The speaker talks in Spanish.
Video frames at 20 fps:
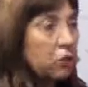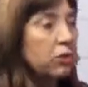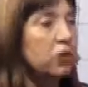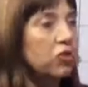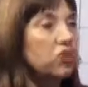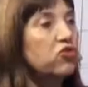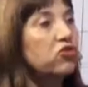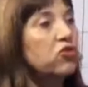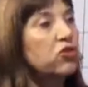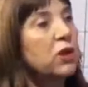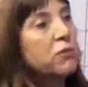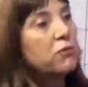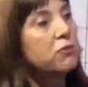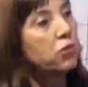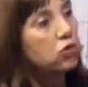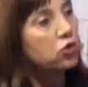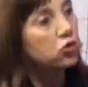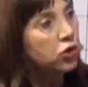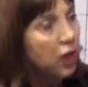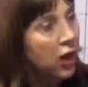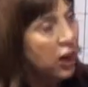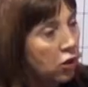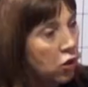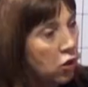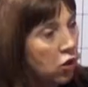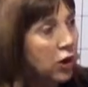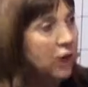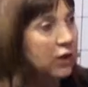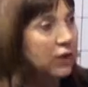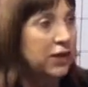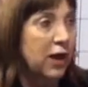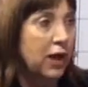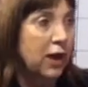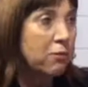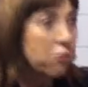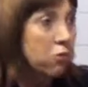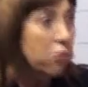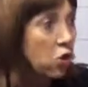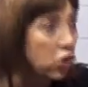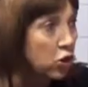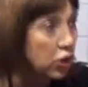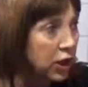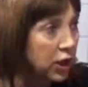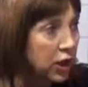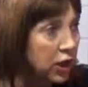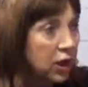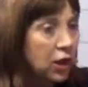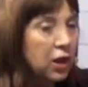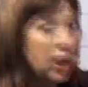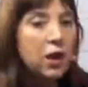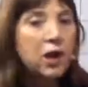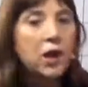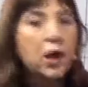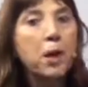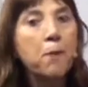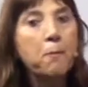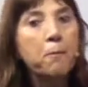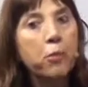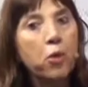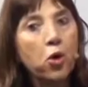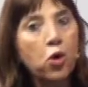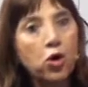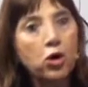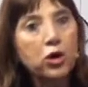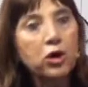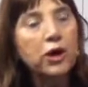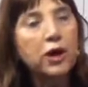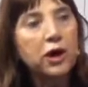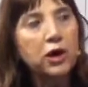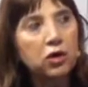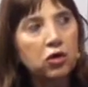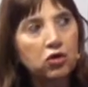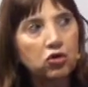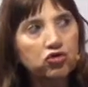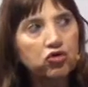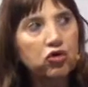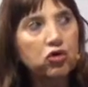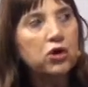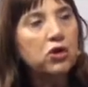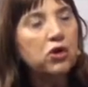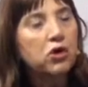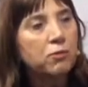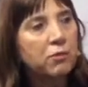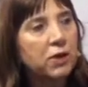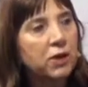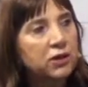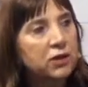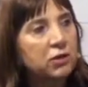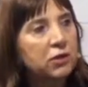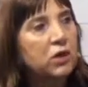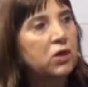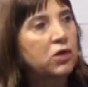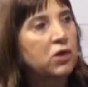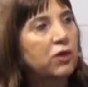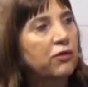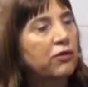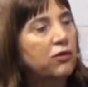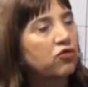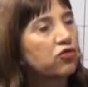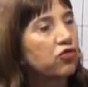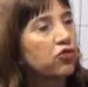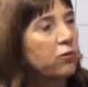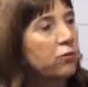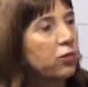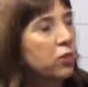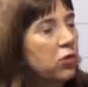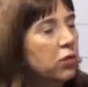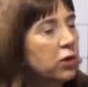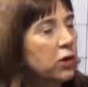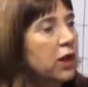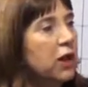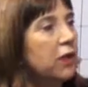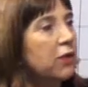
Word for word: Por eso está imputado Catrambone por negocios incompatibles con la función pública.